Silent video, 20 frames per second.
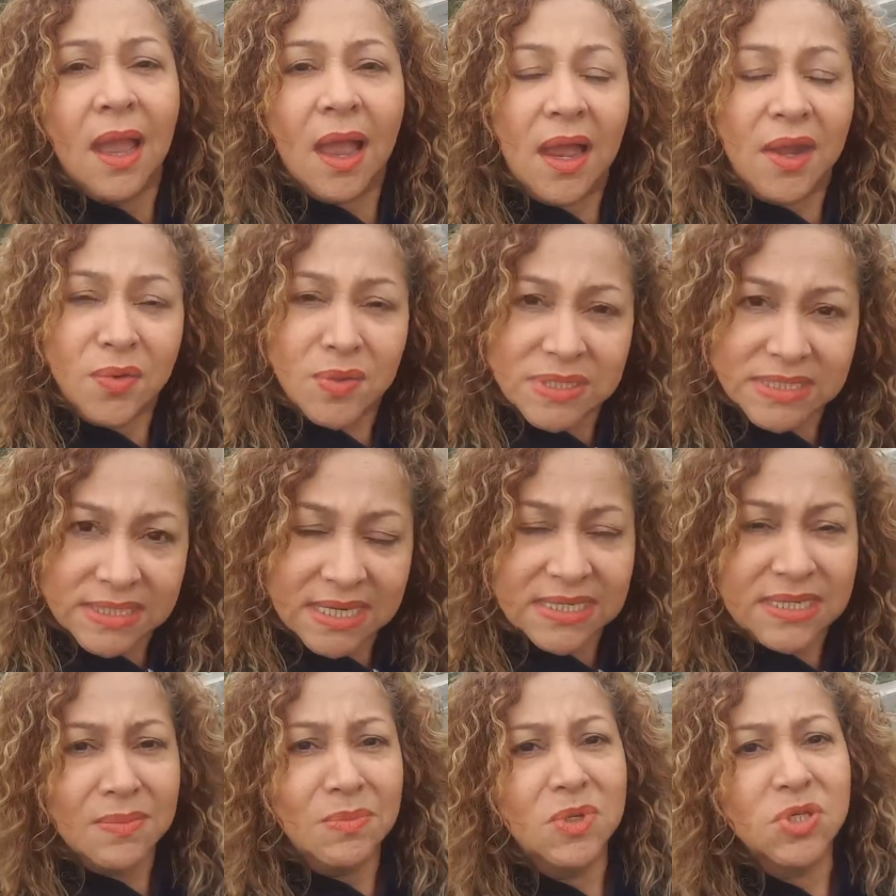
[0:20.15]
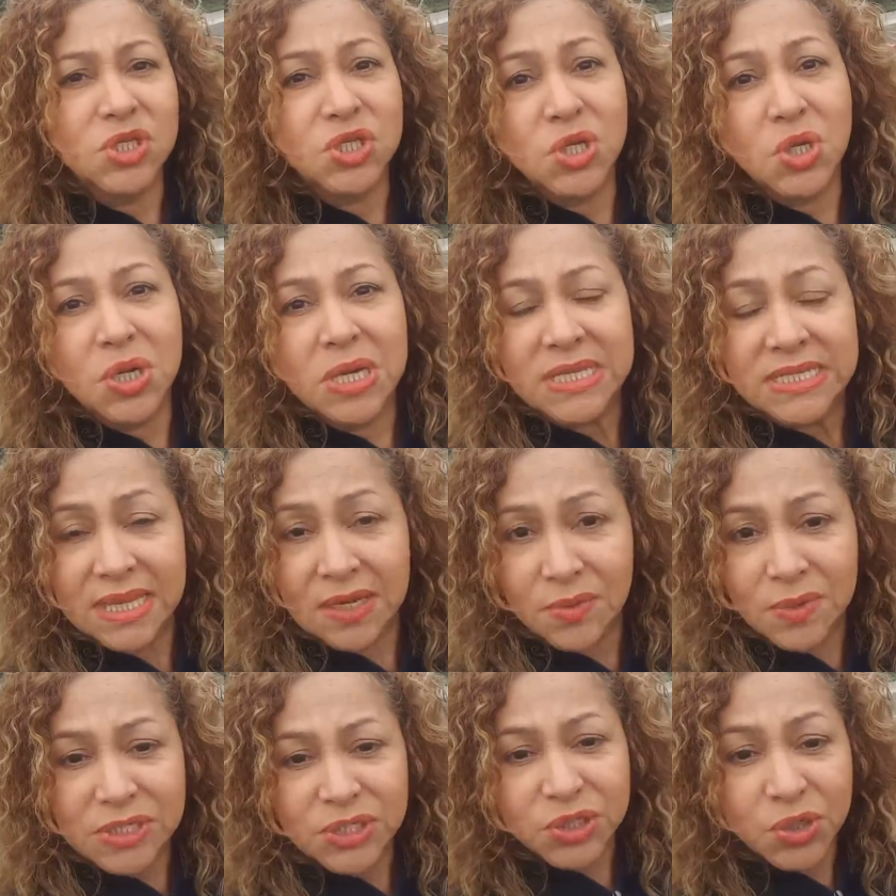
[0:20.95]
a nuestras emociones,
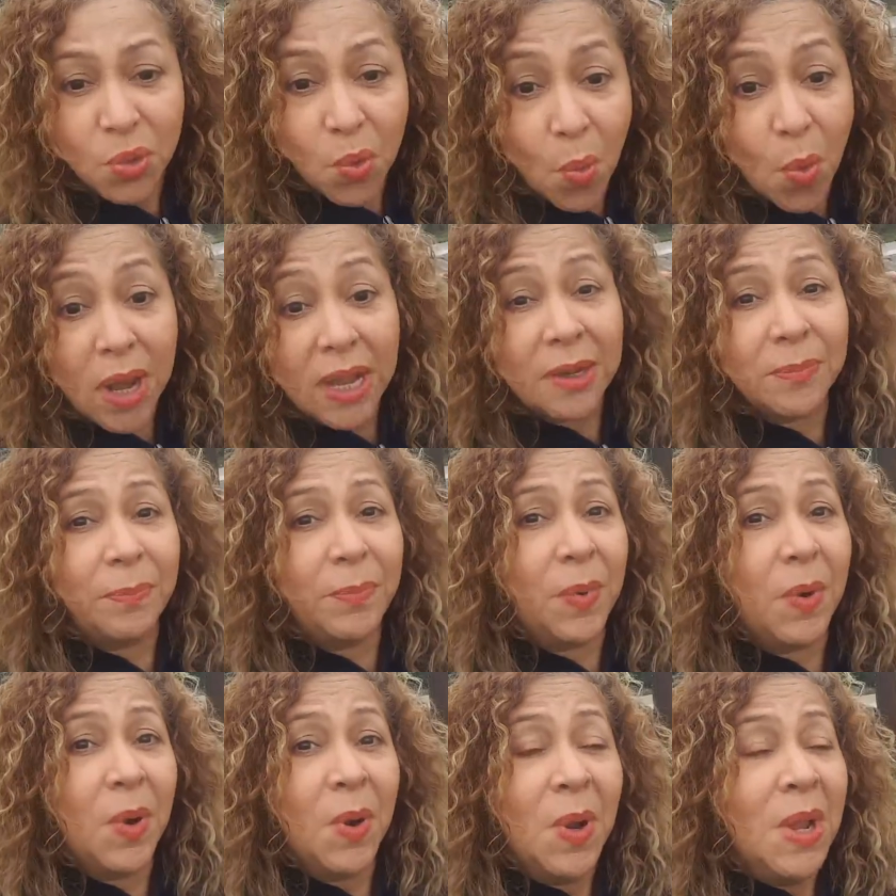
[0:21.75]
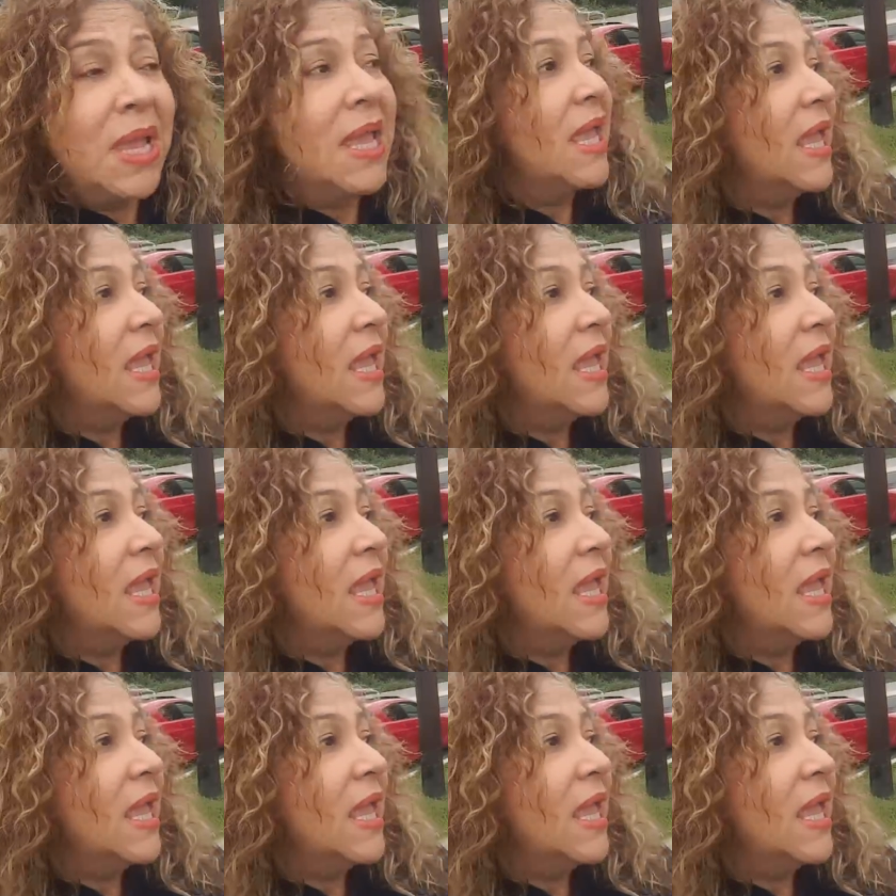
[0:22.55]
a nuestro cuerpo.